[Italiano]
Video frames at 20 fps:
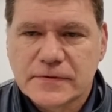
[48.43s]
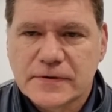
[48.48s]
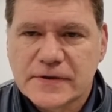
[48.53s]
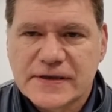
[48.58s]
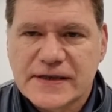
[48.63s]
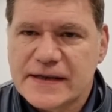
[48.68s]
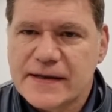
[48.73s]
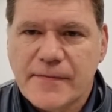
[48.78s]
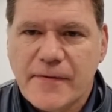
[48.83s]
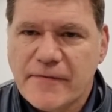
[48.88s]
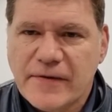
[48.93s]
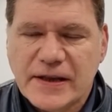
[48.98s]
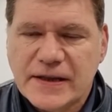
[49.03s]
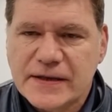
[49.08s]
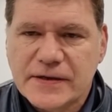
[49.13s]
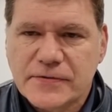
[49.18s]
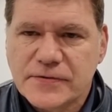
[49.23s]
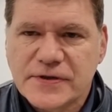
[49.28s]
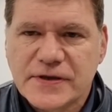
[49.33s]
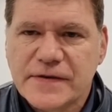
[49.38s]
se andiamo
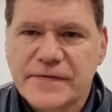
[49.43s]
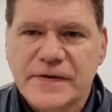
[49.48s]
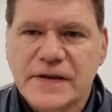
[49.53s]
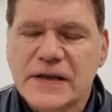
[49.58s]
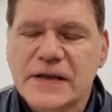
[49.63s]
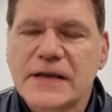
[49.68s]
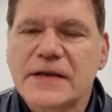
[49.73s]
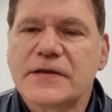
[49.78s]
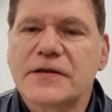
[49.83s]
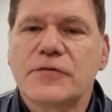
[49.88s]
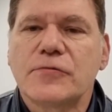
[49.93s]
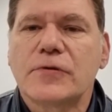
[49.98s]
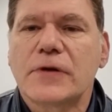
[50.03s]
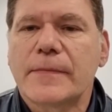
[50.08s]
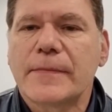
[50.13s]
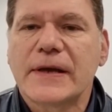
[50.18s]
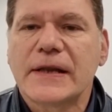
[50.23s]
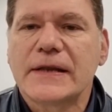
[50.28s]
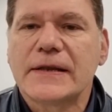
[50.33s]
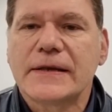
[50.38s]
avanti così è finita
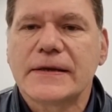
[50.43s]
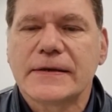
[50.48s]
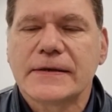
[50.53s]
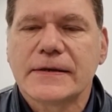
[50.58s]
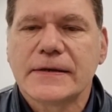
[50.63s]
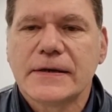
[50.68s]
sicuramente.